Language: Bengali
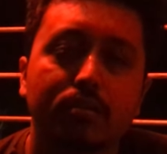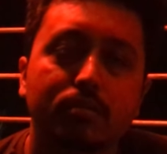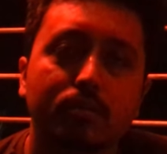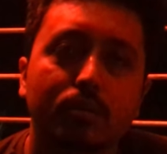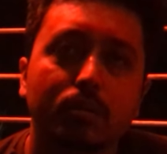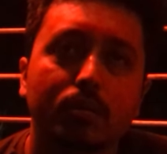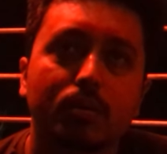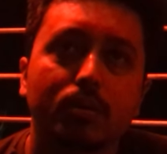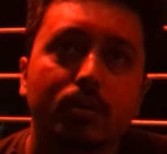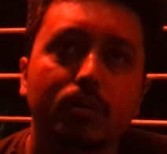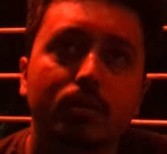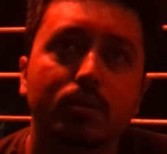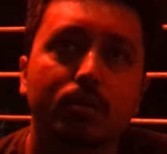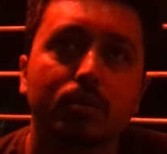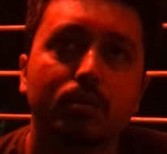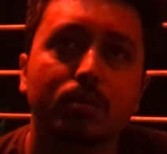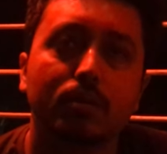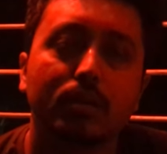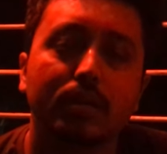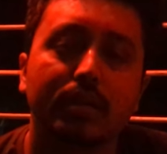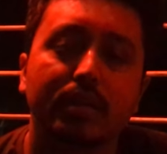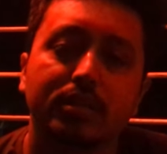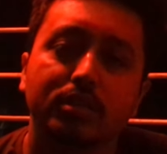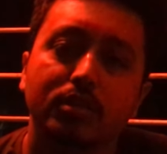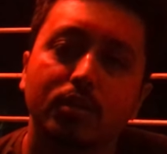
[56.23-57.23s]
সো
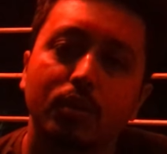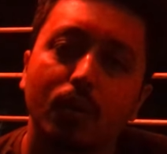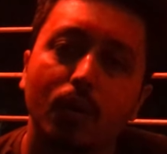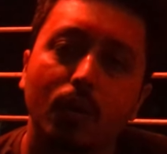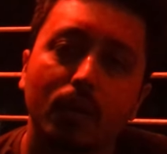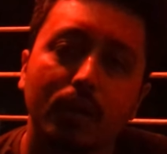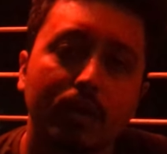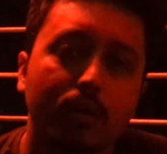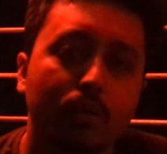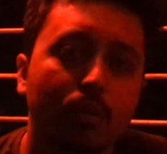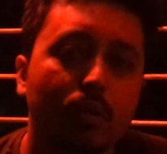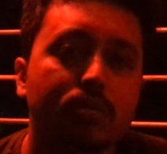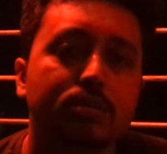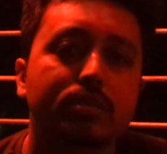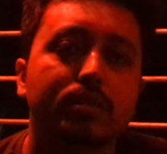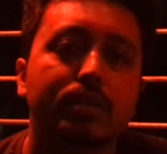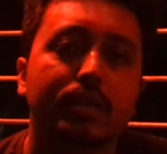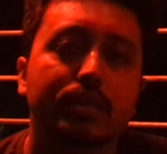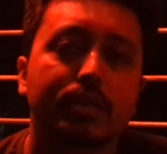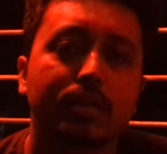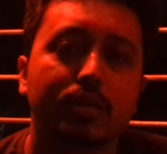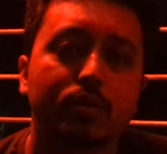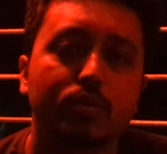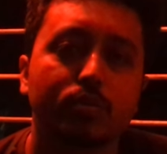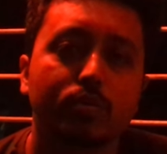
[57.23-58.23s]
এটা ছিল অনেক
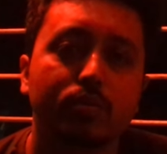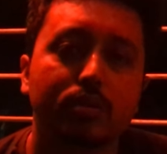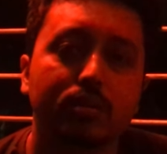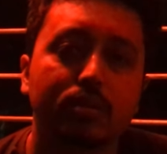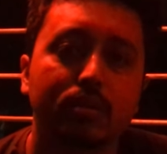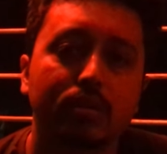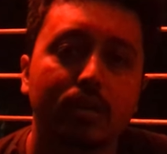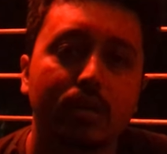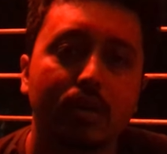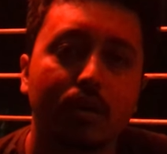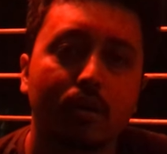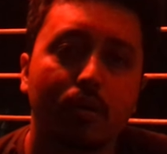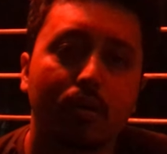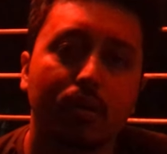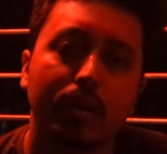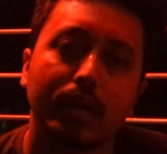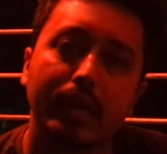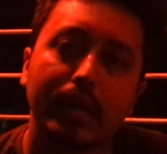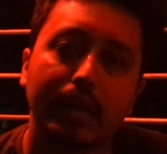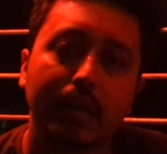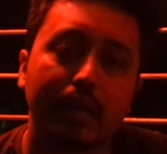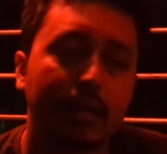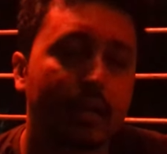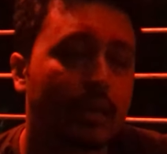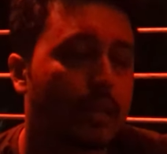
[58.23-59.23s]
কষ্টের একটা ট্যুর
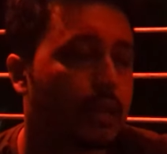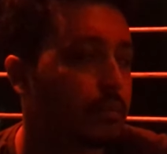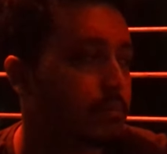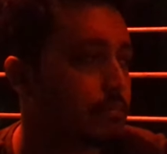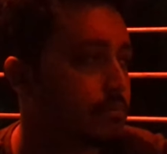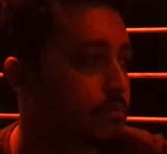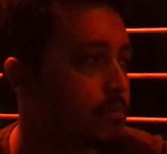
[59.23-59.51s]
অনেক আগে